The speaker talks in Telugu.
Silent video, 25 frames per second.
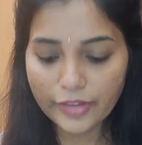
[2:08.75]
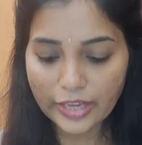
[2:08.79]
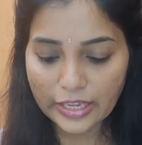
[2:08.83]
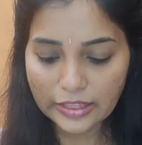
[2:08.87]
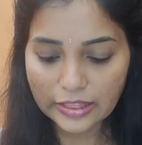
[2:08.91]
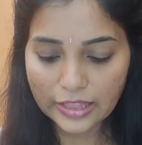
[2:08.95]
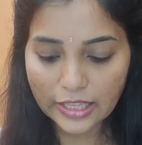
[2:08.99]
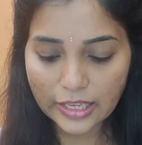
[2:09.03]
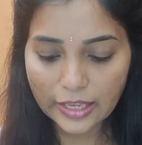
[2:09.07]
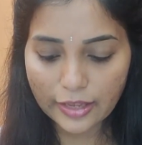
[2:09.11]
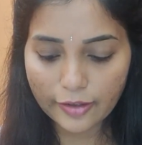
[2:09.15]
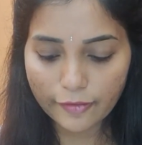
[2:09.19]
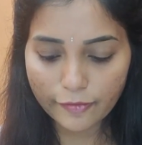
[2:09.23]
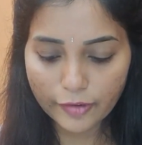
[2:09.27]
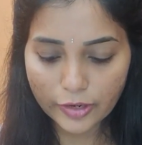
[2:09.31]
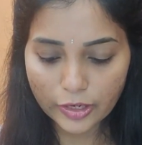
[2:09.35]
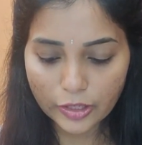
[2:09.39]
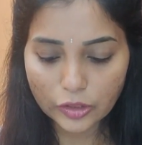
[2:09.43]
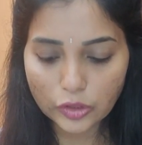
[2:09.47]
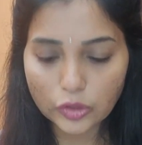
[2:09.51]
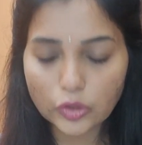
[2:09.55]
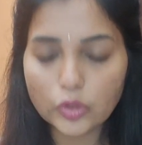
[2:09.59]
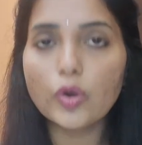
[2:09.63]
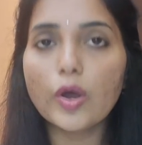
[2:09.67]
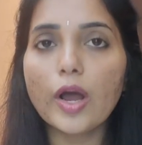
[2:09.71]
వ్యక్తికి
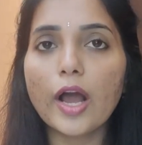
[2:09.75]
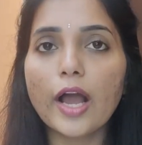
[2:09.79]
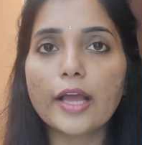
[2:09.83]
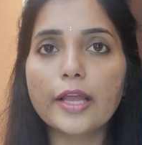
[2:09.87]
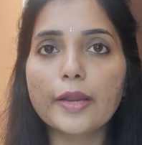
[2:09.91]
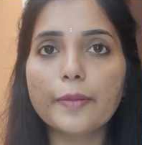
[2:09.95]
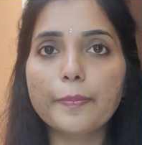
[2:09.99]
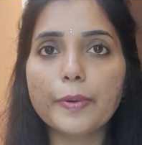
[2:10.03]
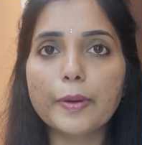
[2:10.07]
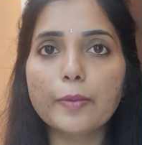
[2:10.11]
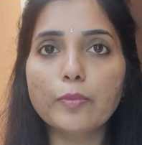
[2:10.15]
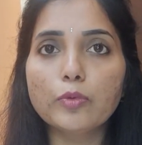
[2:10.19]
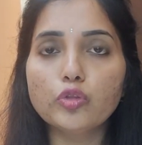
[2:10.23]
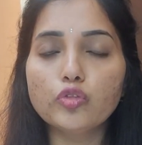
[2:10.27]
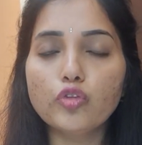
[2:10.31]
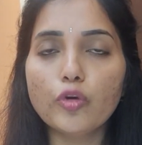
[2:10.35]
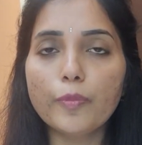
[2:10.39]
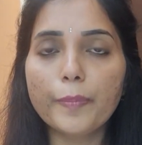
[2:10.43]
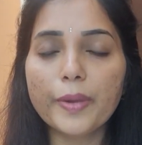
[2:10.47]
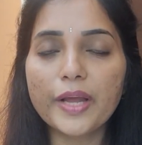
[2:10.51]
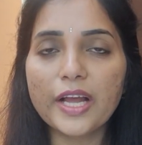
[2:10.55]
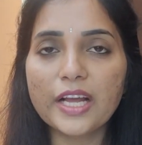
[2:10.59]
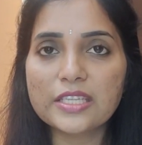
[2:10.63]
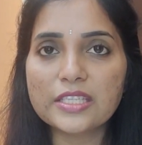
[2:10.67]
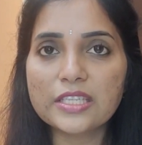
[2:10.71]
ఇవ్వడంతో ఆయన
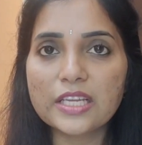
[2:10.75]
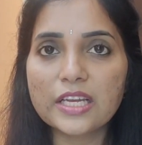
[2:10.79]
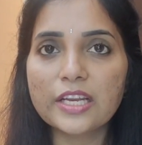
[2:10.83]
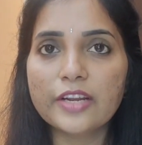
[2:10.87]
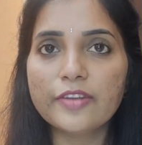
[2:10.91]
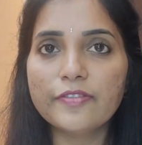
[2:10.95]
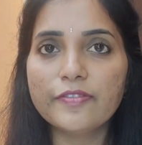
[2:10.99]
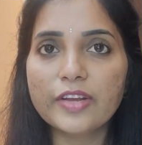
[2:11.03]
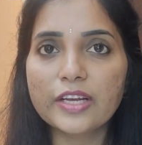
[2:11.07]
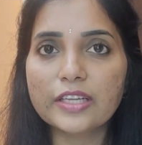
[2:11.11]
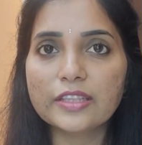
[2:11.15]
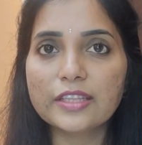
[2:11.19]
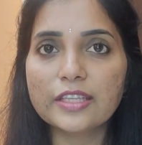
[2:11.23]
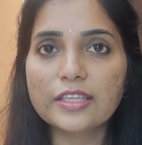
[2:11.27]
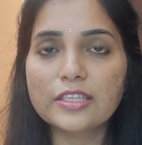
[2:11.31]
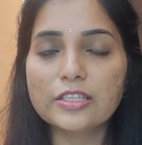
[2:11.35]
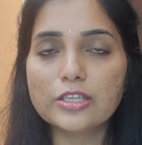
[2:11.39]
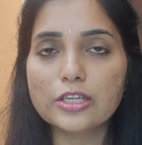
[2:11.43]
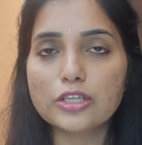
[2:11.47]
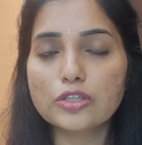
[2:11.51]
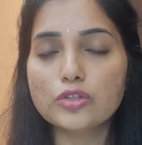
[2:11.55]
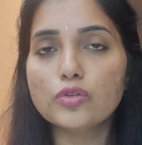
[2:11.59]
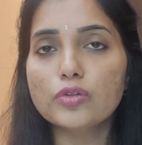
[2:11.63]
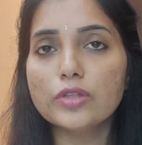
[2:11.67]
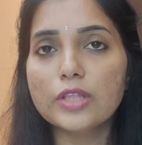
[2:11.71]
ప్రభుత్వంపై అసహనం
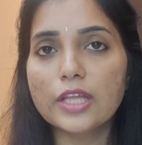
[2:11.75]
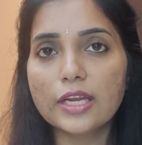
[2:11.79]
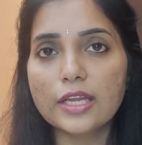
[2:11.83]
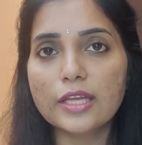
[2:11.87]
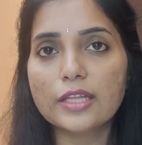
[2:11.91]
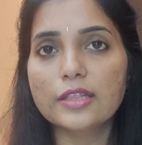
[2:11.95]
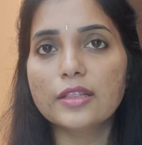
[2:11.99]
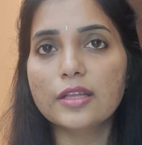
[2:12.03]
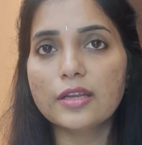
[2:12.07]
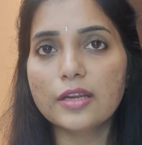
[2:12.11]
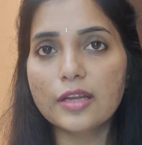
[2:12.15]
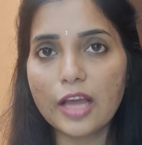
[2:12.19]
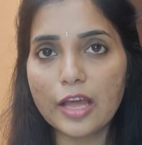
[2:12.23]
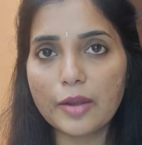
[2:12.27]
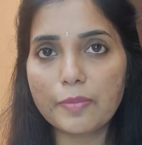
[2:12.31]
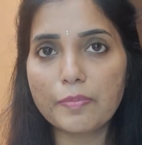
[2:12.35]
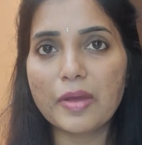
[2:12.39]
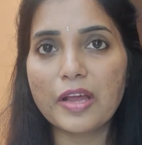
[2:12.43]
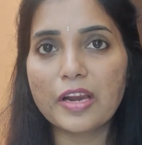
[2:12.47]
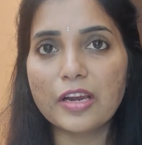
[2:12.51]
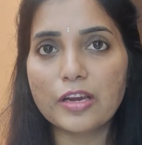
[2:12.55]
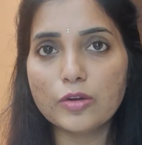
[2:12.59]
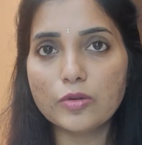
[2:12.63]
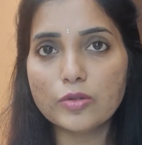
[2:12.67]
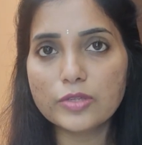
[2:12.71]
వ్యక్తం చేస్తూ తన ఇద్దరు
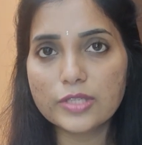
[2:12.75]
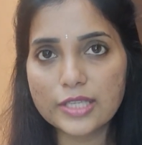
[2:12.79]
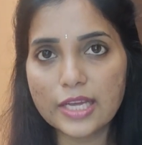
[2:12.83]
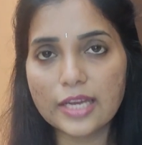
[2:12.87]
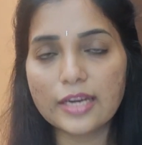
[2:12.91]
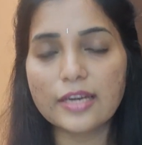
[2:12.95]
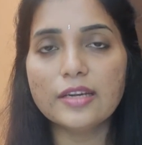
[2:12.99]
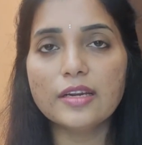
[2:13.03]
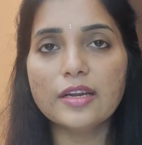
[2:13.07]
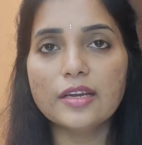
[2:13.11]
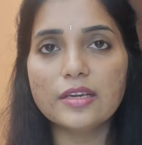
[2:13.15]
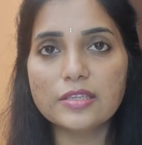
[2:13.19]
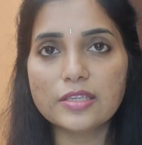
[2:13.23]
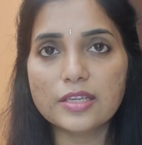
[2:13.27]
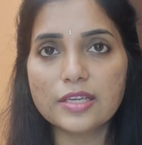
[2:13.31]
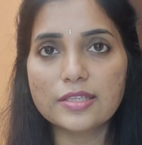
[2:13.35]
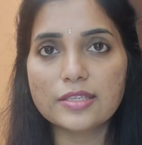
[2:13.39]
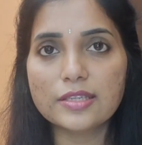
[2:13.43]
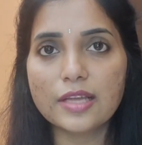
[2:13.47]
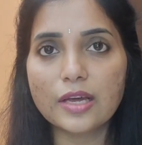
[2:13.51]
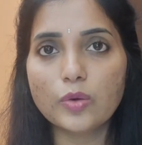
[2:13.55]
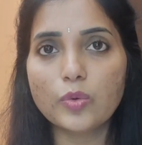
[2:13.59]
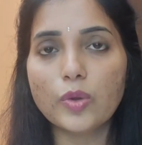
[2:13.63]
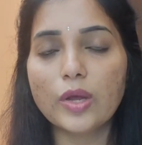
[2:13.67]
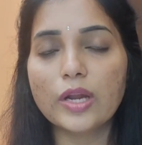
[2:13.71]
గన్మ్యాన్లను సరెండర్
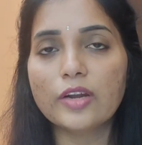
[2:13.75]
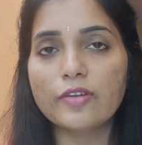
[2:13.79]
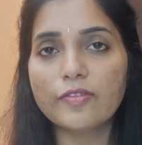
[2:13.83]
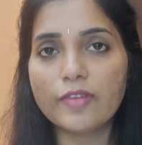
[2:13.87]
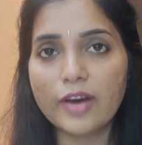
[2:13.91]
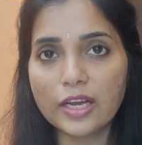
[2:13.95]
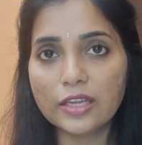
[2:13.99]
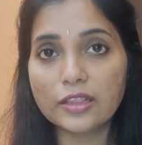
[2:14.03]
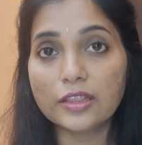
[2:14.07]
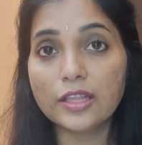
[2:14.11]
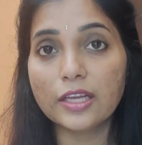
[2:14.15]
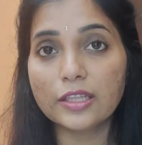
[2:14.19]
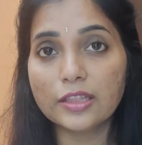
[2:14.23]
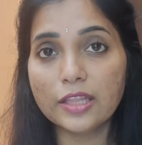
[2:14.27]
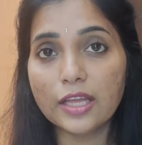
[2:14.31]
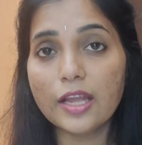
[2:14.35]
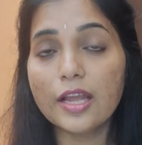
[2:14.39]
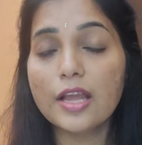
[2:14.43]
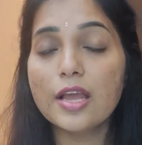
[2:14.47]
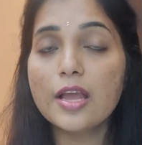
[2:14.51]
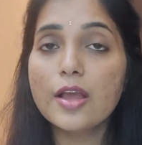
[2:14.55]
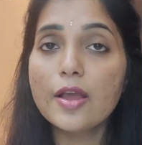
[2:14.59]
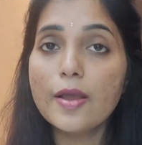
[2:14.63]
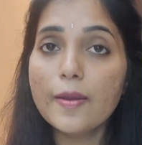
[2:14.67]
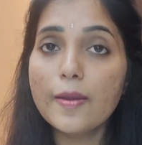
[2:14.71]
చేశారు అన్న వార్త అయితే